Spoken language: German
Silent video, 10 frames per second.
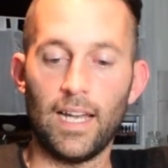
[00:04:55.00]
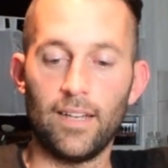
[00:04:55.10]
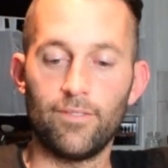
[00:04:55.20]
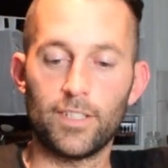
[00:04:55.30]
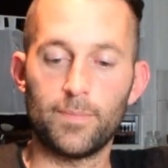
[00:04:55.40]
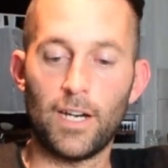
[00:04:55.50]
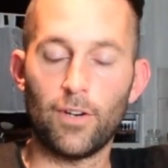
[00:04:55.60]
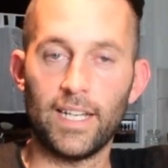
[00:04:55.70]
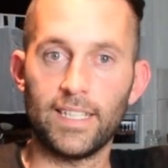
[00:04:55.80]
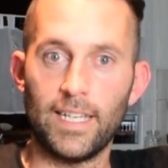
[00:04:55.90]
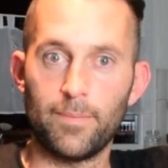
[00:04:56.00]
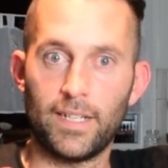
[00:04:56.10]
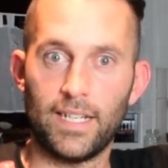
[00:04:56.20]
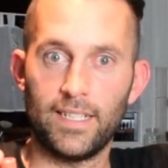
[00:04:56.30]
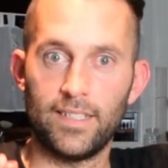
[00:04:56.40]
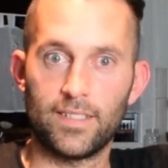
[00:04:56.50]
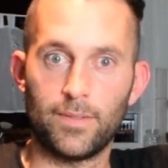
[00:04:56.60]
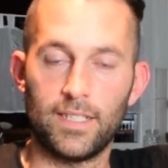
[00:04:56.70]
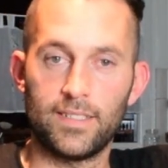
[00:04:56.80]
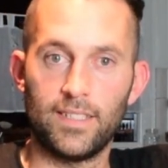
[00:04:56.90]
Was man auch angeben kann, ist
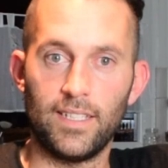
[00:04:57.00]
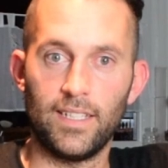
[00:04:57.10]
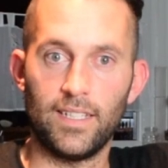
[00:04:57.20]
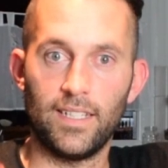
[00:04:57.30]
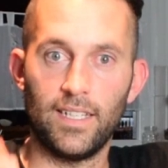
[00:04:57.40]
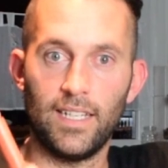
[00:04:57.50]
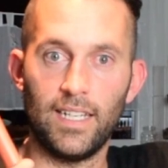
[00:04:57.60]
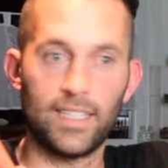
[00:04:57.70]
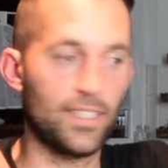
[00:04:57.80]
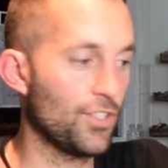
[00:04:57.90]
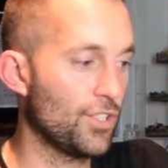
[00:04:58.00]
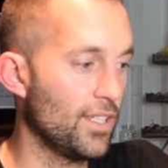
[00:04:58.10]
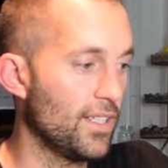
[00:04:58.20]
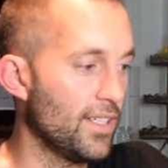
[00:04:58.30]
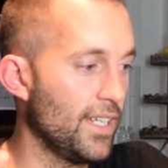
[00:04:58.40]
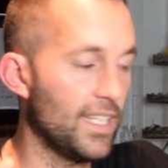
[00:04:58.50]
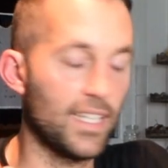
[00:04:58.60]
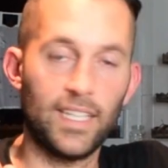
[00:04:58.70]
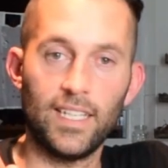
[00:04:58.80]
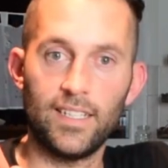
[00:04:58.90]
quasi die elektrische
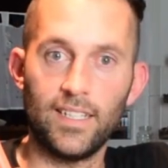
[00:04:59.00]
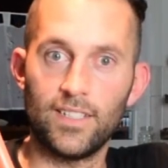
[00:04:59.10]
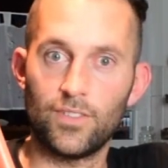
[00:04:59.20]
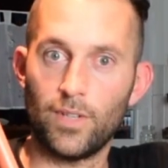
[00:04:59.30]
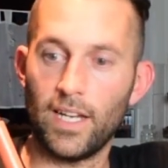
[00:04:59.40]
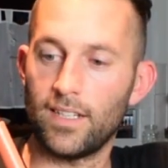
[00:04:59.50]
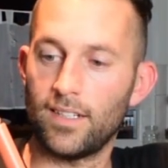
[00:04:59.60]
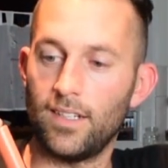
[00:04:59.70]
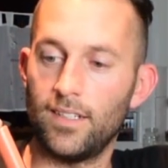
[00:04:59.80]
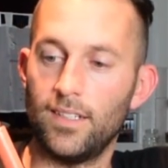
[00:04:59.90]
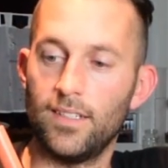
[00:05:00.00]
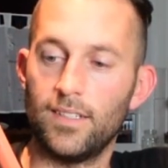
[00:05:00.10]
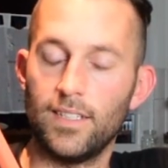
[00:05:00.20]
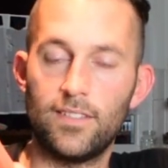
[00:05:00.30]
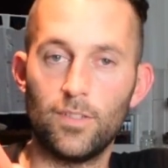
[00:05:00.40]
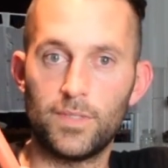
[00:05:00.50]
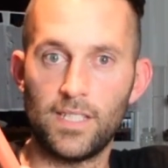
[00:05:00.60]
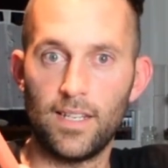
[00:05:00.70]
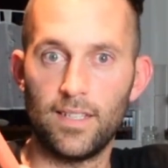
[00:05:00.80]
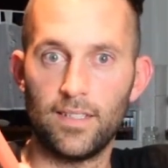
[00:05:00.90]
Energie, die in so einer äh,
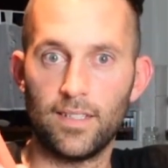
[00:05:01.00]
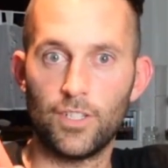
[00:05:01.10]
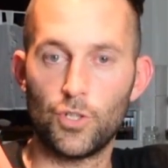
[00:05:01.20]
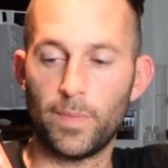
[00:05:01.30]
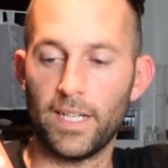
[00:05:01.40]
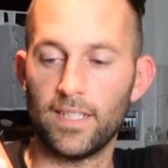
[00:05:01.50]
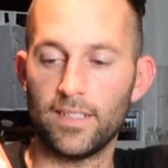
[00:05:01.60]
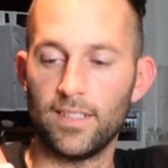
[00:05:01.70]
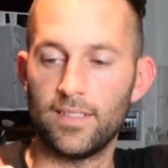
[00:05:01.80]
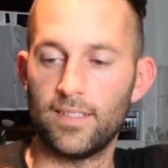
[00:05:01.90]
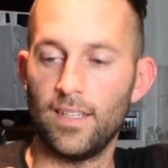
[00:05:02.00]
Lithiumzelle gespeichert ist.